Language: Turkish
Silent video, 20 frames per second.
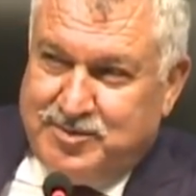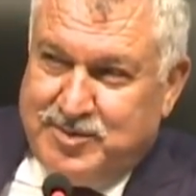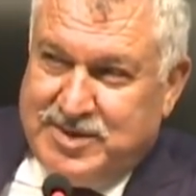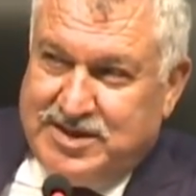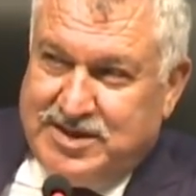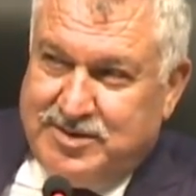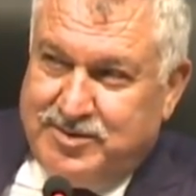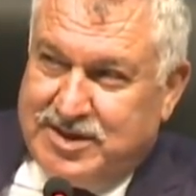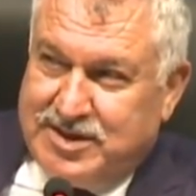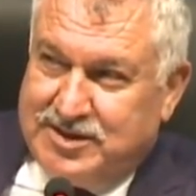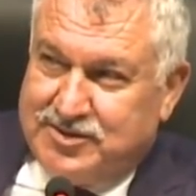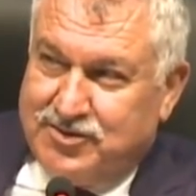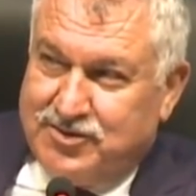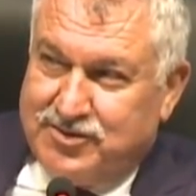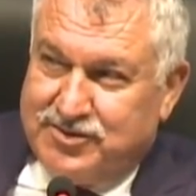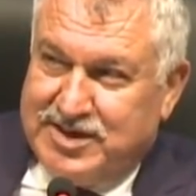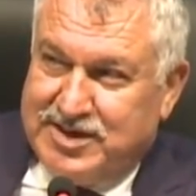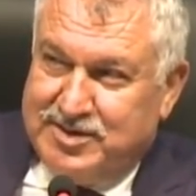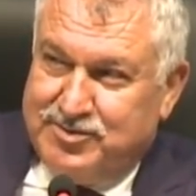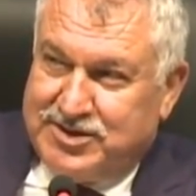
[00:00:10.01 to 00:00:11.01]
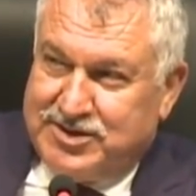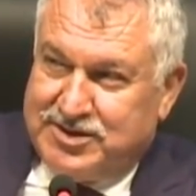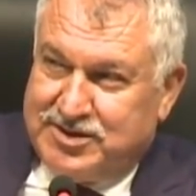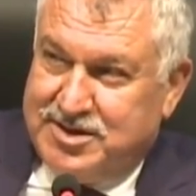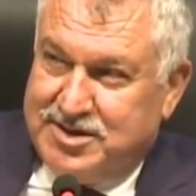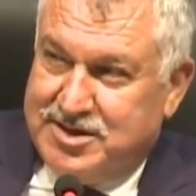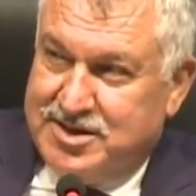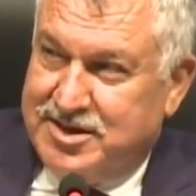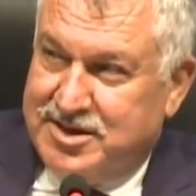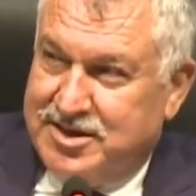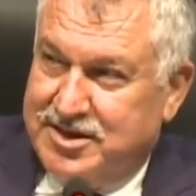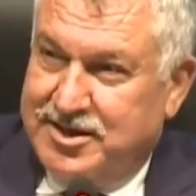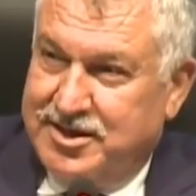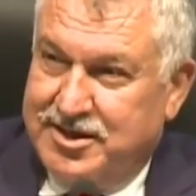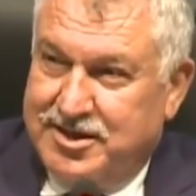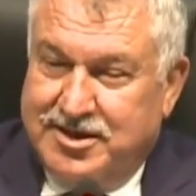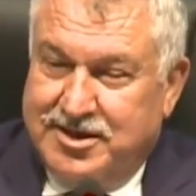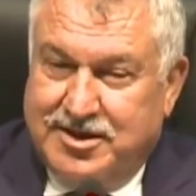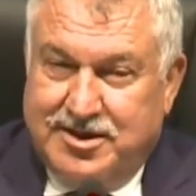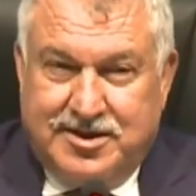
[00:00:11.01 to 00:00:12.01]
Beni biraz özlemiş
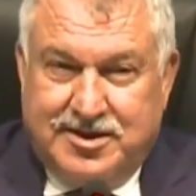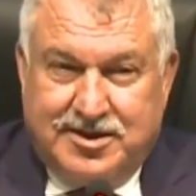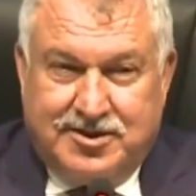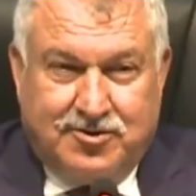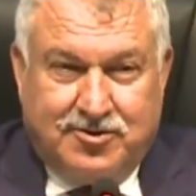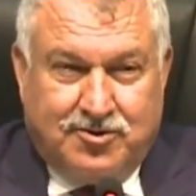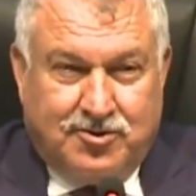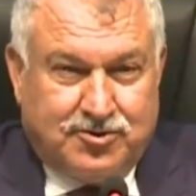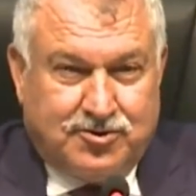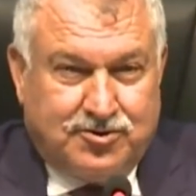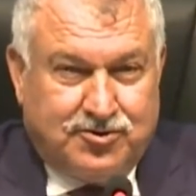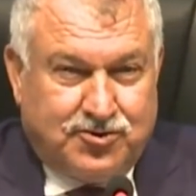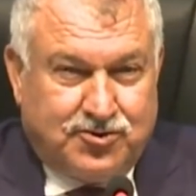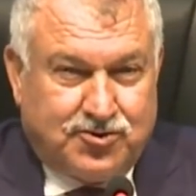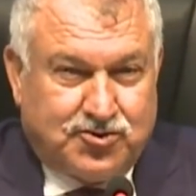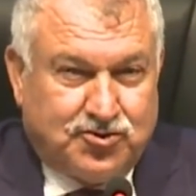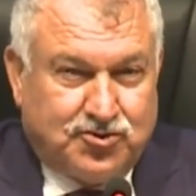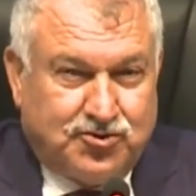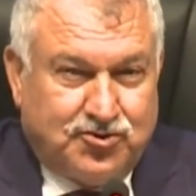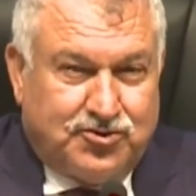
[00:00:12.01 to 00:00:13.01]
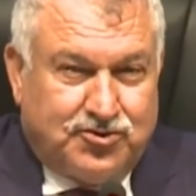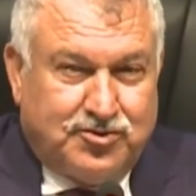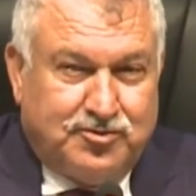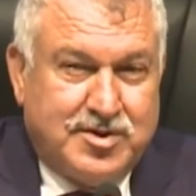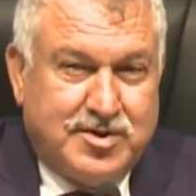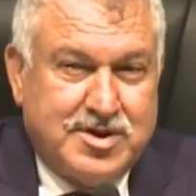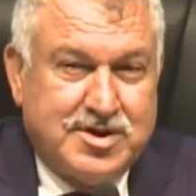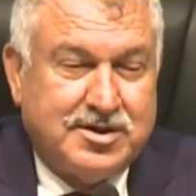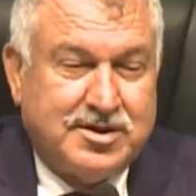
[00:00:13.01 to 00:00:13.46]
olduğunuzu duydum.